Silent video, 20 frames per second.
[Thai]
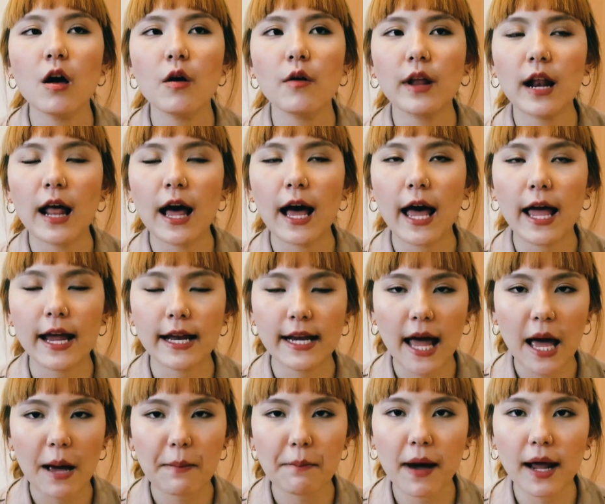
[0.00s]
เวลาใครห
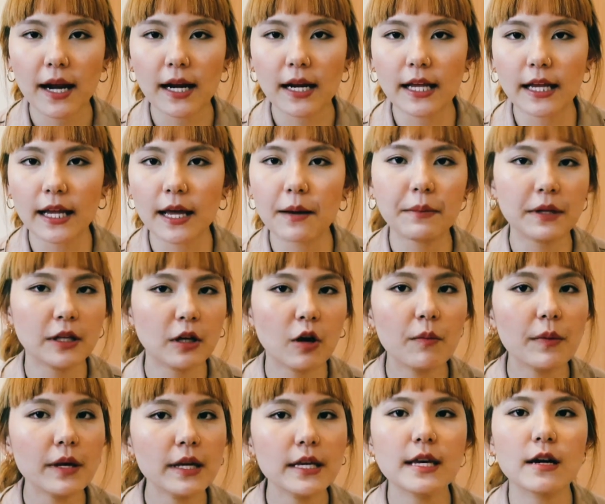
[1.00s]
น้ามันอะไรเงี้ยมันก็
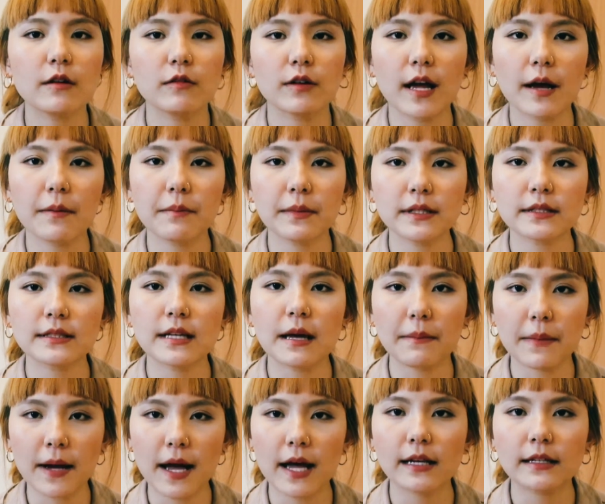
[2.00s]
ไม่เกี่ยวนะมันสา
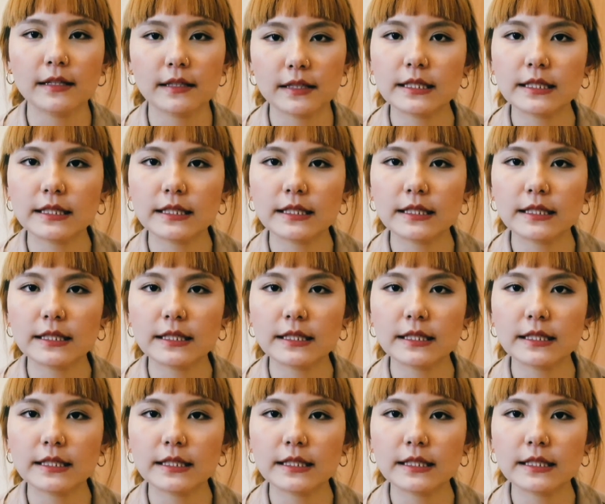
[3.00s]
มารถ